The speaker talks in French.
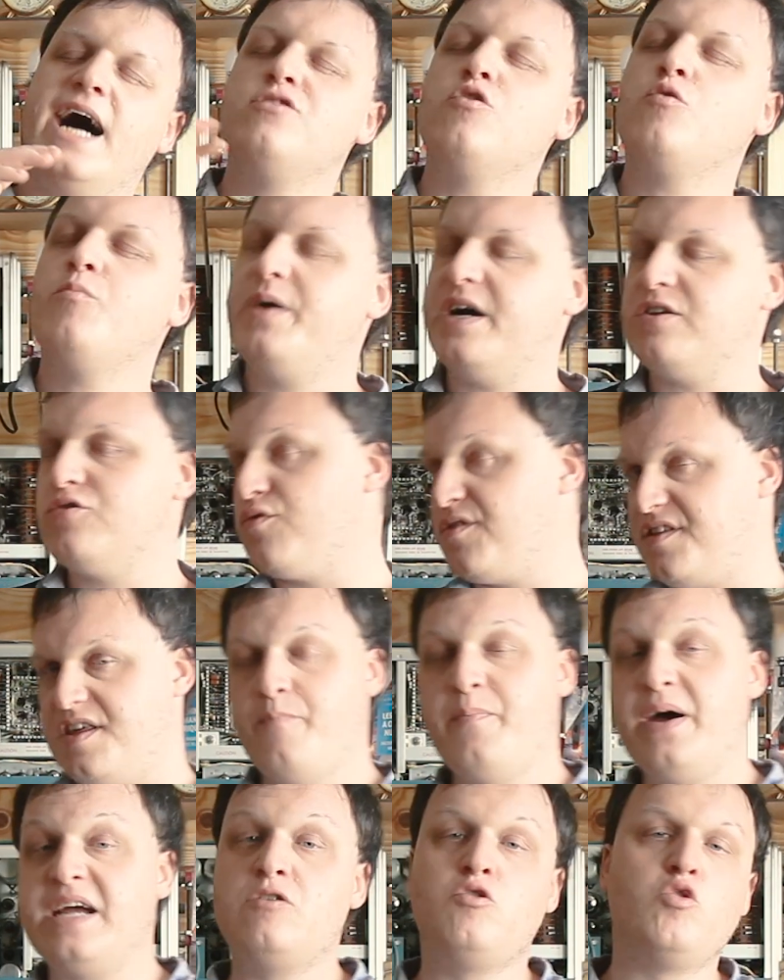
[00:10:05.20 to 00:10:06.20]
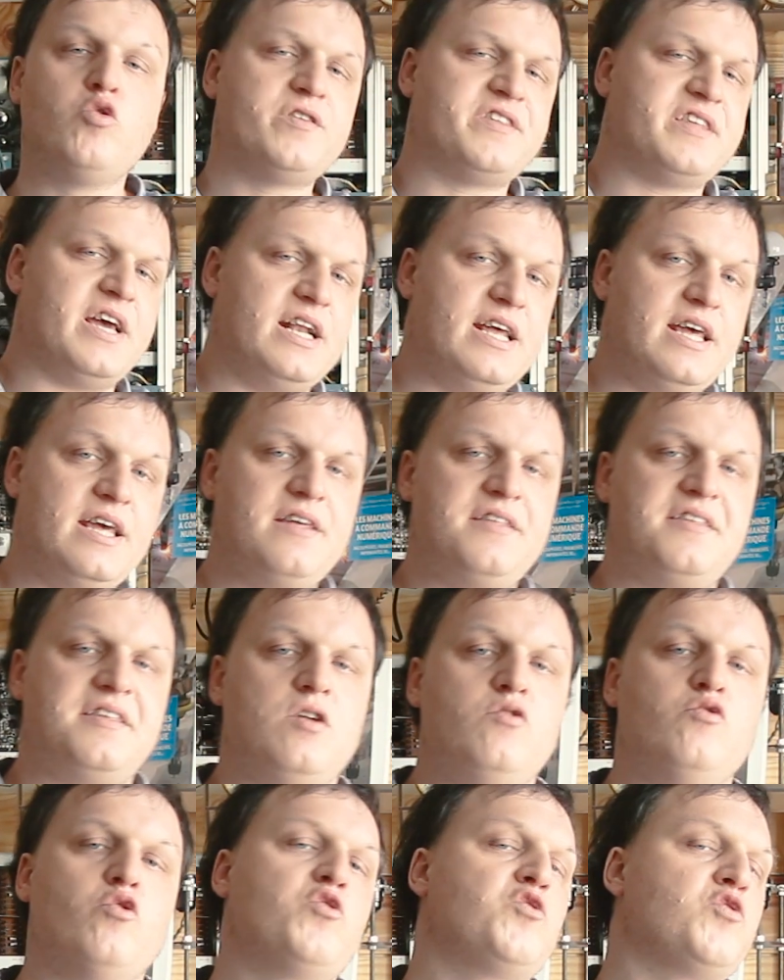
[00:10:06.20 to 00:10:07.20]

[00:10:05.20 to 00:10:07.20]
Ah non, pardon, c'est pas de l'eau salée, c'est une